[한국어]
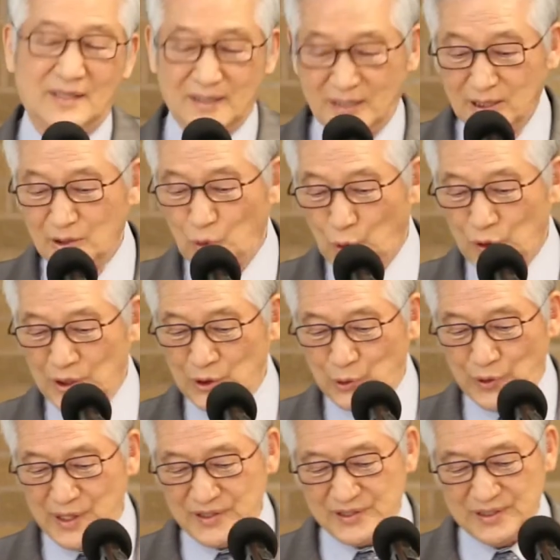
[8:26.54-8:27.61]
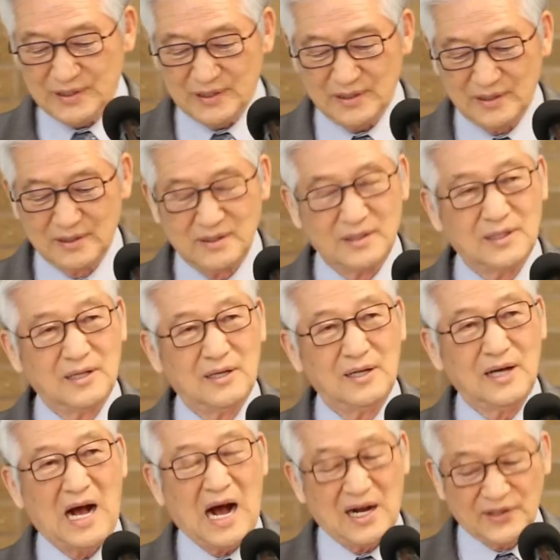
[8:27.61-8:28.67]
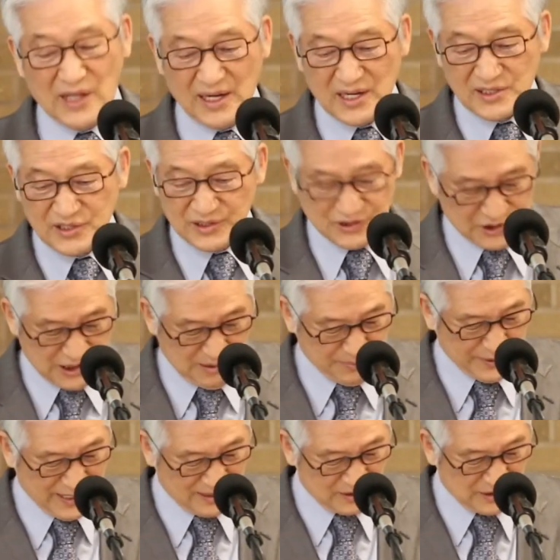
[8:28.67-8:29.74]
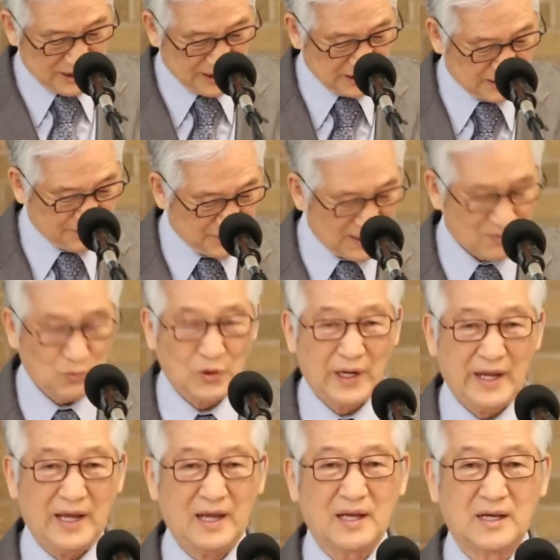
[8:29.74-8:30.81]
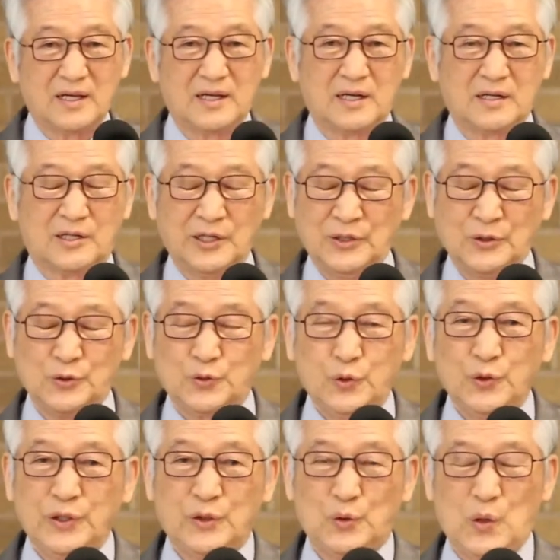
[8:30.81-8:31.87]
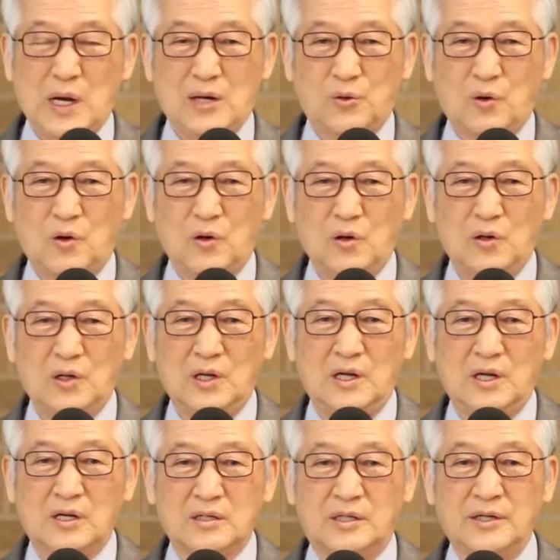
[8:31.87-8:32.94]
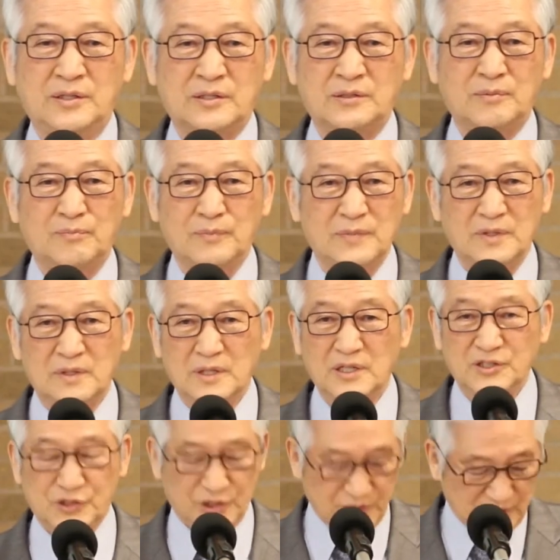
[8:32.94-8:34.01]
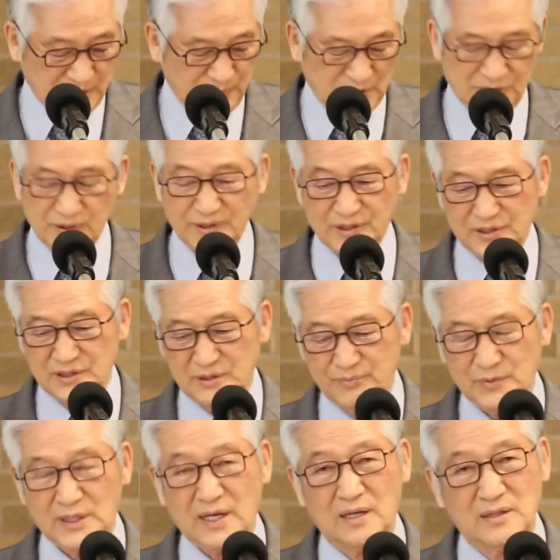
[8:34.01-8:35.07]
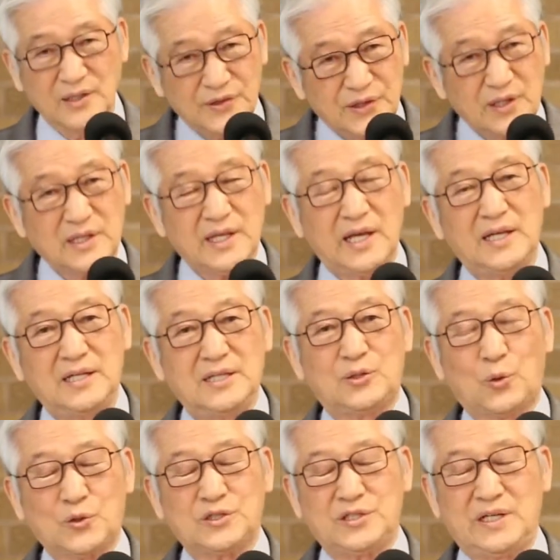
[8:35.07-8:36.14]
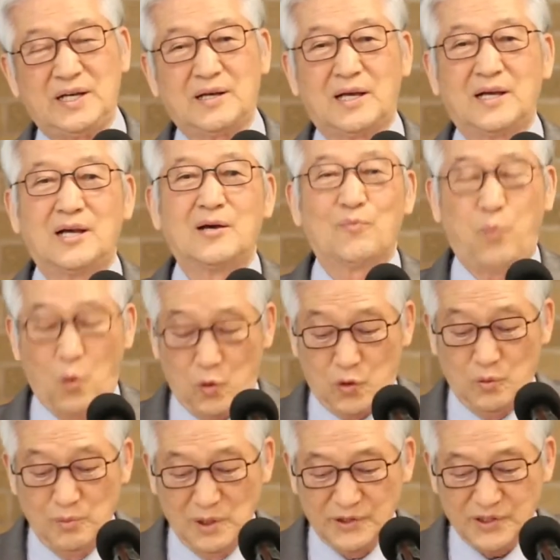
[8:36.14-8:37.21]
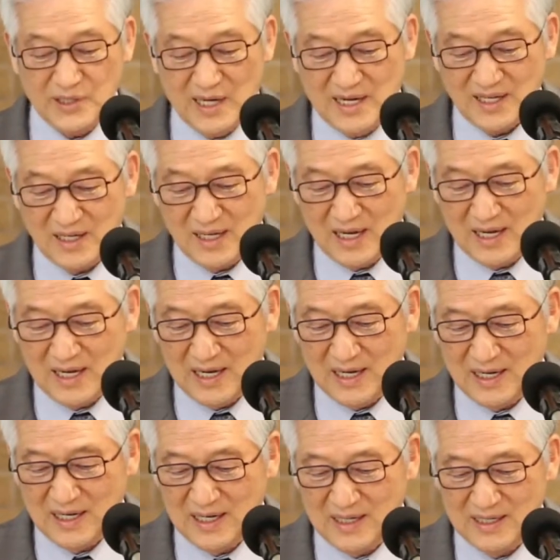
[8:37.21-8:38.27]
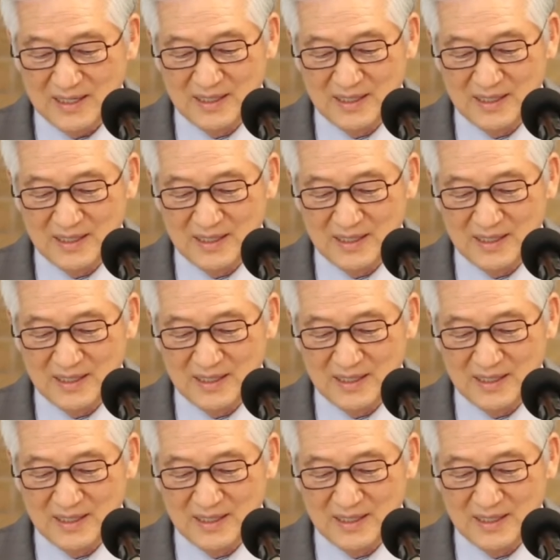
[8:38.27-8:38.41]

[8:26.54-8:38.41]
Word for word: 그 고린도에서 아덴에서 실패한 경험 때문에 그는 두려워하고 그는 심이 떨었습니다. 어떻게 이 도시에 복음을 전할까?